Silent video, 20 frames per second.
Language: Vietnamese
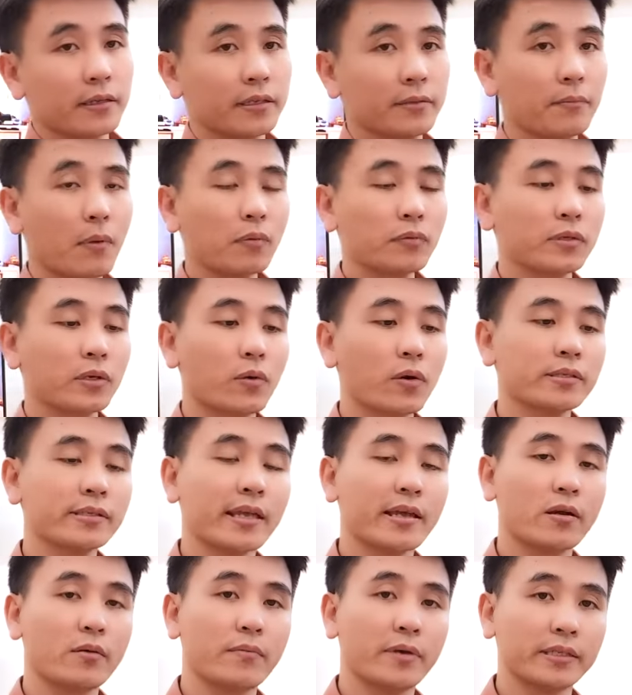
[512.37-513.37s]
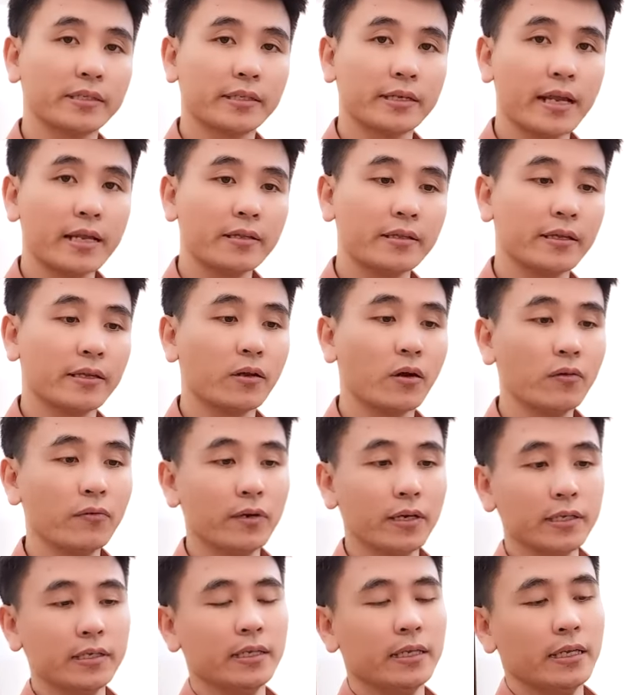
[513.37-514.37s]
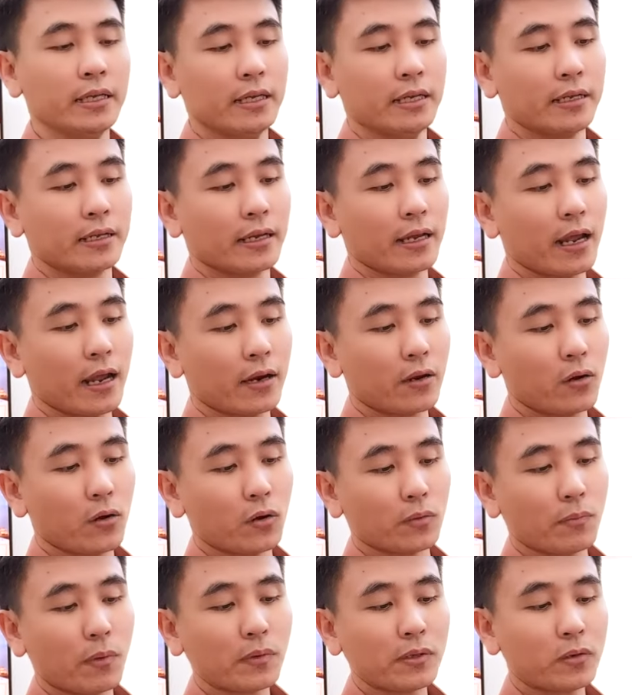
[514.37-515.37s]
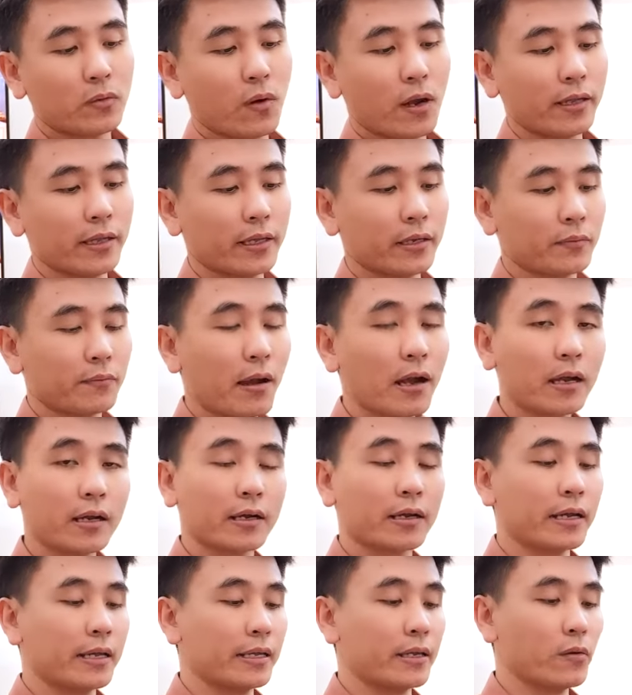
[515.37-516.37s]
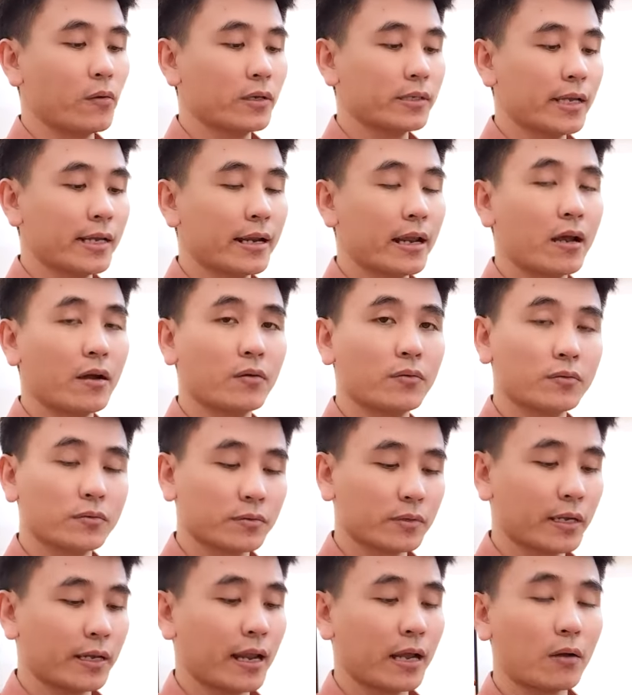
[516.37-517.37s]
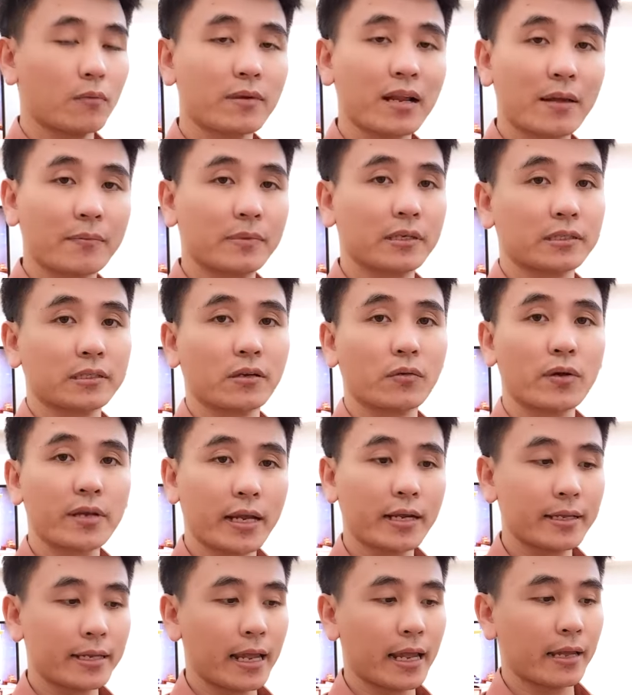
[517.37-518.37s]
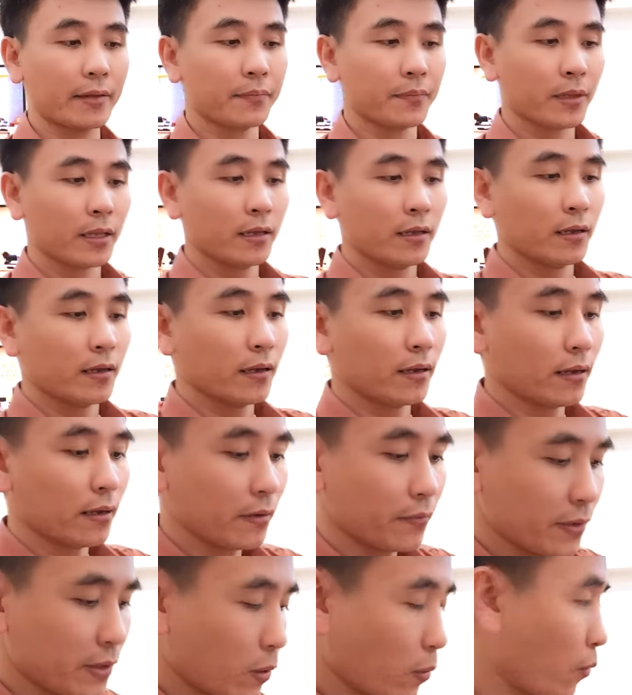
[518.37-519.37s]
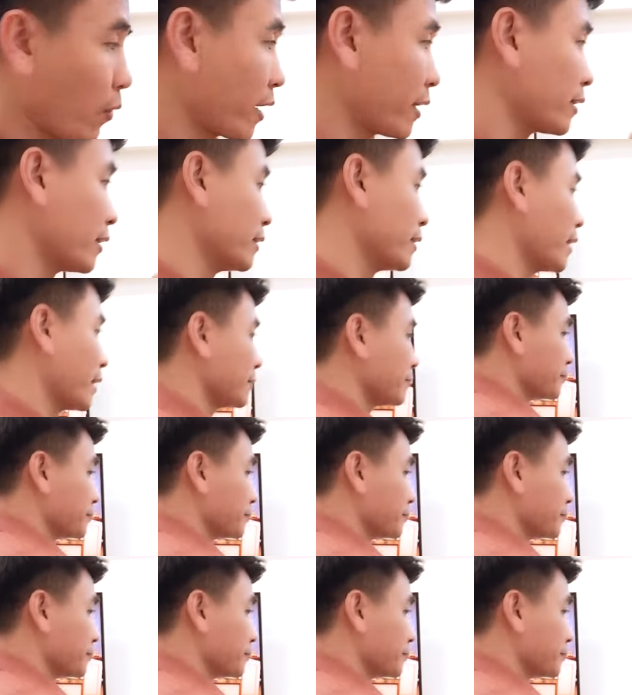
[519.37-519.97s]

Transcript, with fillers: móc chìa khóa xe của mercedes thì đối với à, đồ móc chìa khóa thì bất kỳ chìa khóa xe nào kỳ lăng cũng làm được cho quý khách nha à, ví dụ qua đây thử nè